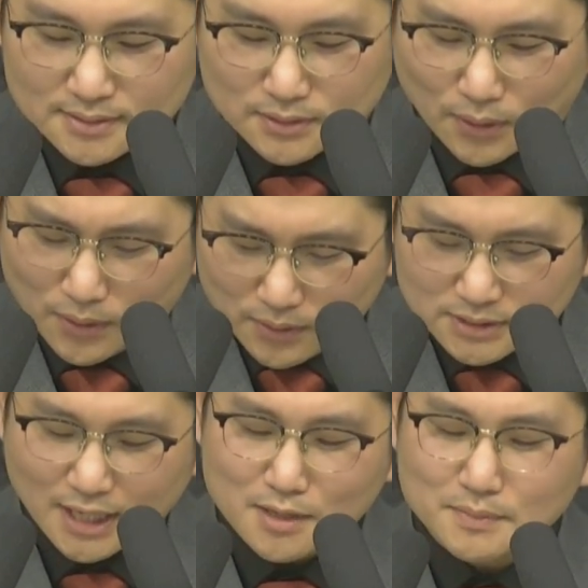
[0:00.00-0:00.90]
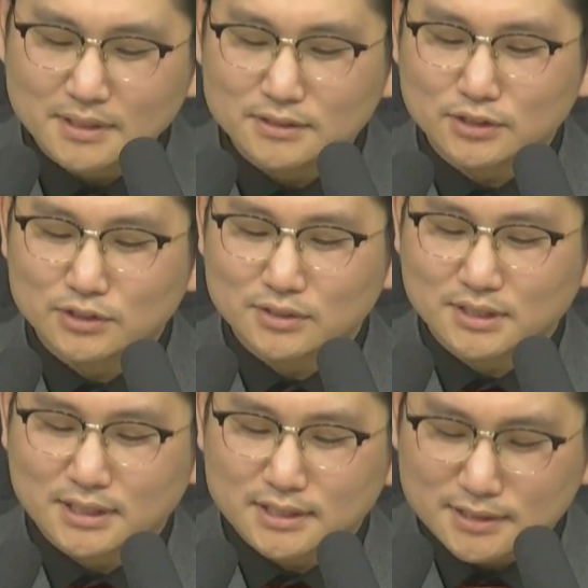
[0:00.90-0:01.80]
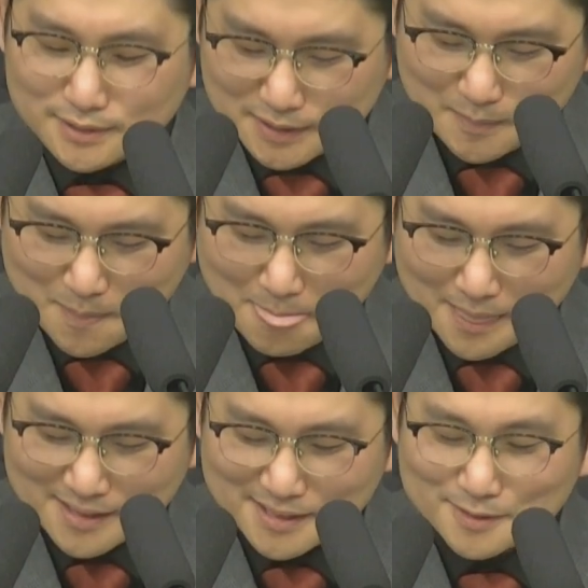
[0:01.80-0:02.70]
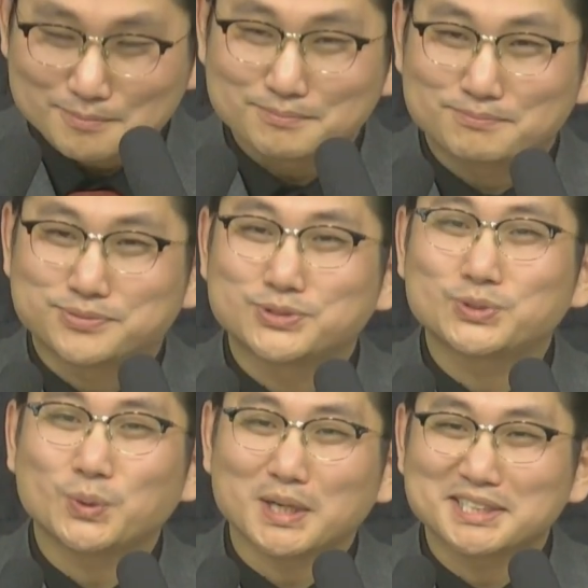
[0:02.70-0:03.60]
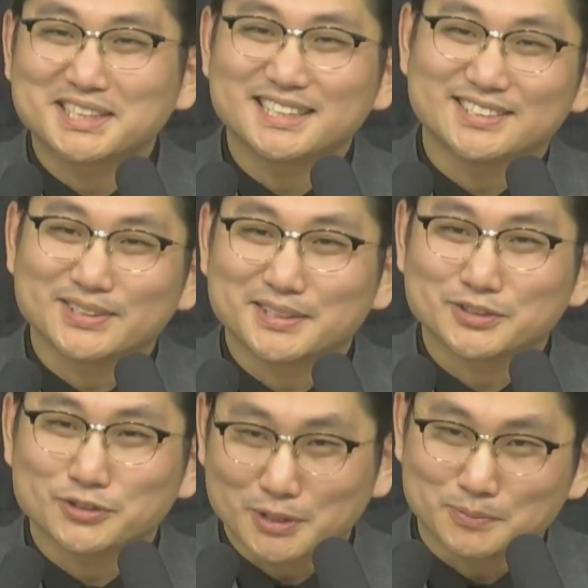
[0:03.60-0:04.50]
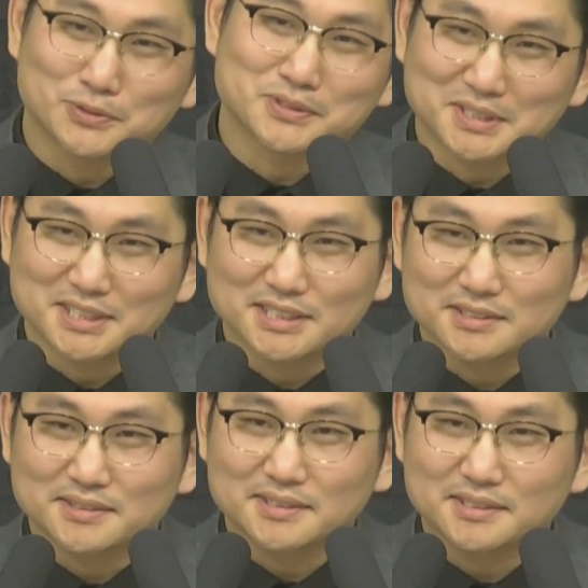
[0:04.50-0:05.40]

더 삶에 있어서 큰 부조화들이 일어나는 걸 우리가 볼 수 있게 되는 거예요.